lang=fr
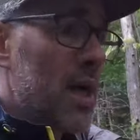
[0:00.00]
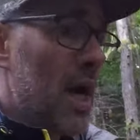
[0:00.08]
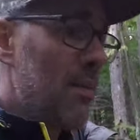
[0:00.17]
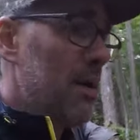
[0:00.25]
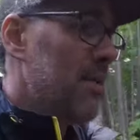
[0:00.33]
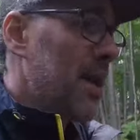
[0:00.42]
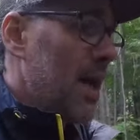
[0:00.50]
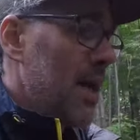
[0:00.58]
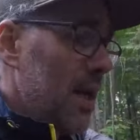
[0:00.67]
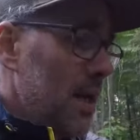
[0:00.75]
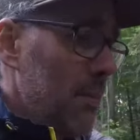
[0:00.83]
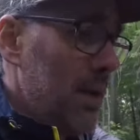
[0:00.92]
quand même
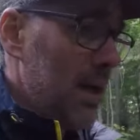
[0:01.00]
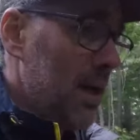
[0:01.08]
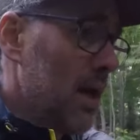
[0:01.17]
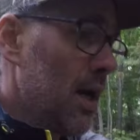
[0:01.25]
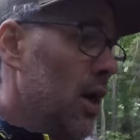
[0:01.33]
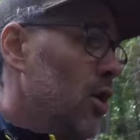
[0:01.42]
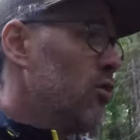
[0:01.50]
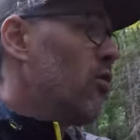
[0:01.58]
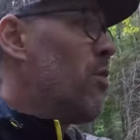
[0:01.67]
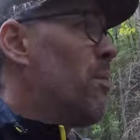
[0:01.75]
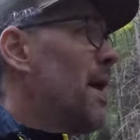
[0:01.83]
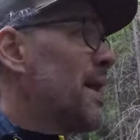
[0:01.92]
traîné mes nouveaux
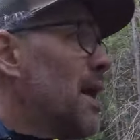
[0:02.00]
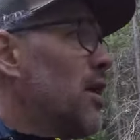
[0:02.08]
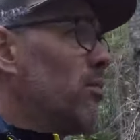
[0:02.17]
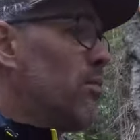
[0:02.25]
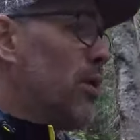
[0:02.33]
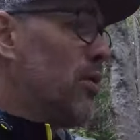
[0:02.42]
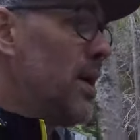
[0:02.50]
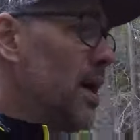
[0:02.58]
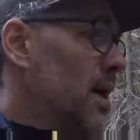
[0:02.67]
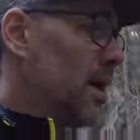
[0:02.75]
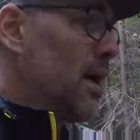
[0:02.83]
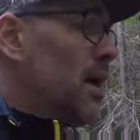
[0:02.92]
pantalons de pluie
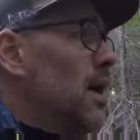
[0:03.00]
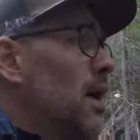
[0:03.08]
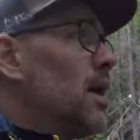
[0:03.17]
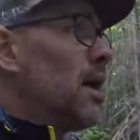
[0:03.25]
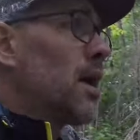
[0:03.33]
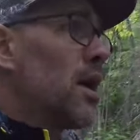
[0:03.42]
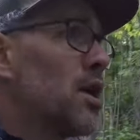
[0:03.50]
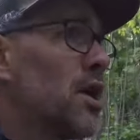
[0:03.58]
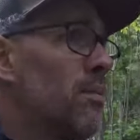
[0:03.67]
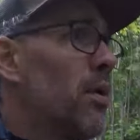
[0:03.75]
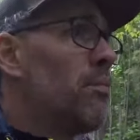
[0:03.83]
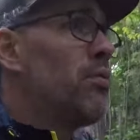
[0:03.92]
que j'ai
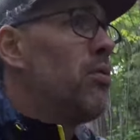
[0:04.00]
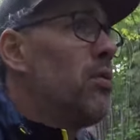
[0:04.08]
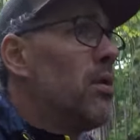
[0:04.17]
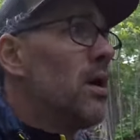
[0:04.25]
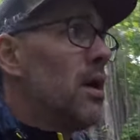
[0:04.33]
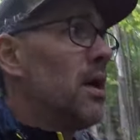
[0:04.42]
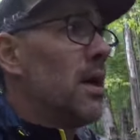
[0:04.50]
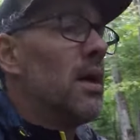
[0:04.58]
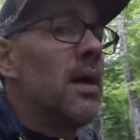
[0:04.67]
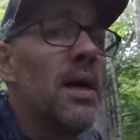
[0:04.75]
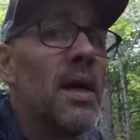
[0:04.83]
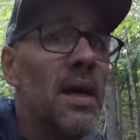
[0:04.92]
pas pu euh,
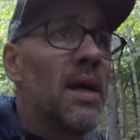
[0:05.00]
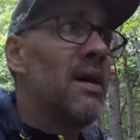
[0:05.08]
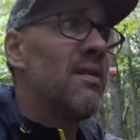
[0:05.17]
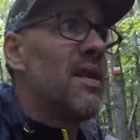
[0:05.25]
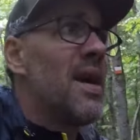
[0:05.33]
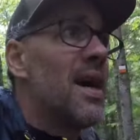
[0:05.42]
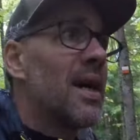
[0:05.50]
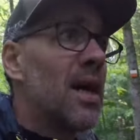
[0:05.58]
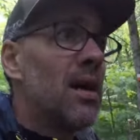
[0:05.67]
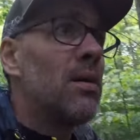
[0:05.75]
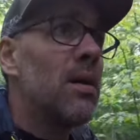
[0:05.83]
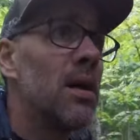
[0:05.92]
essayer
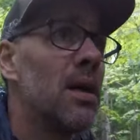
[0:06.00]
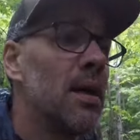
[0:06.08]
encore.